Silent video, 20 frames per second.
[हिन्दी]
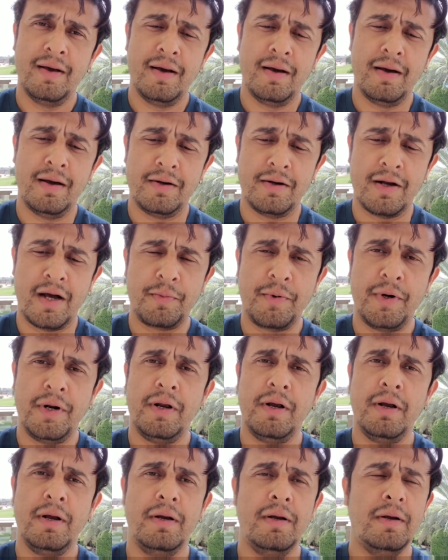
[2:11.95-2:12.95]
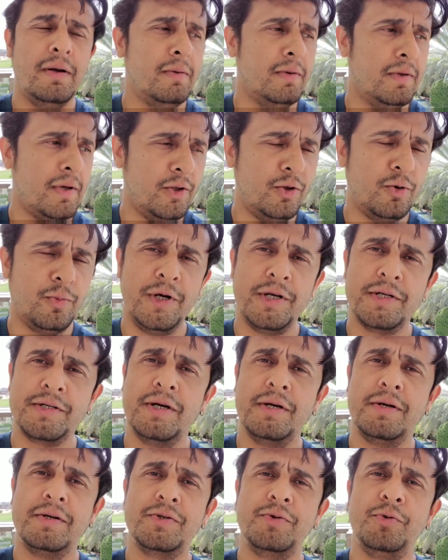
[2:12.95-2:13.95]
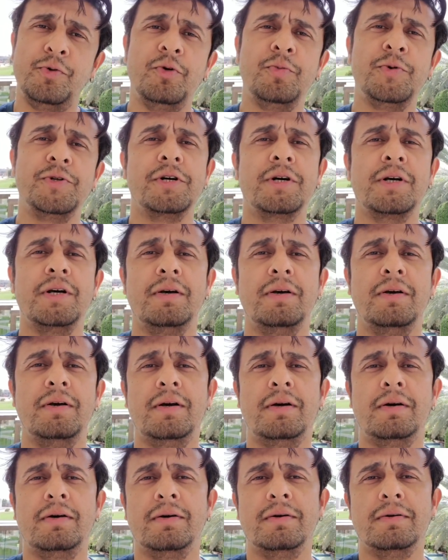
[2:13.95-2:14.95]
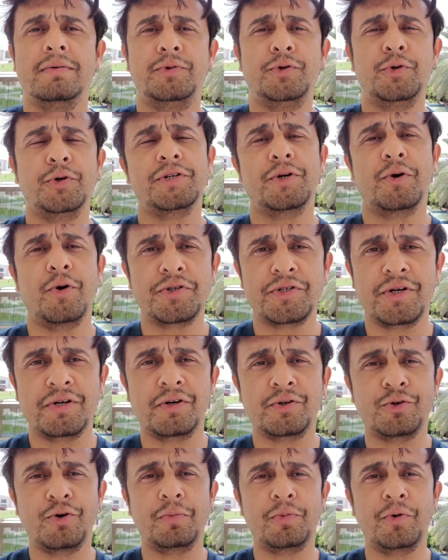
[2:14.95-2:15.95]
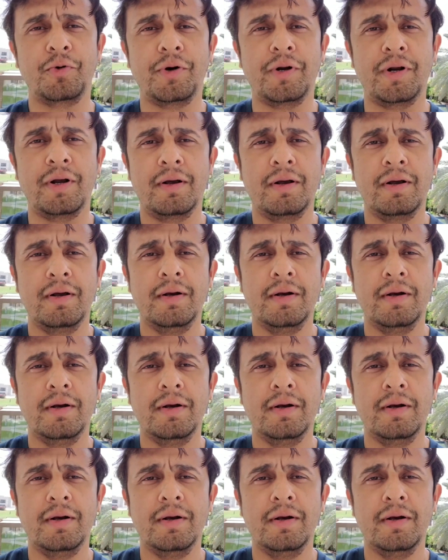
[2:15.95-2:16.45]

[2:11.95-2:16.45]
एंड आपके लिए दिल्ली दुबई से एक स्टूडियो में जाके एक uh, छोटा सा कॉन्सर्ट करता हूँ आप लोग के लिए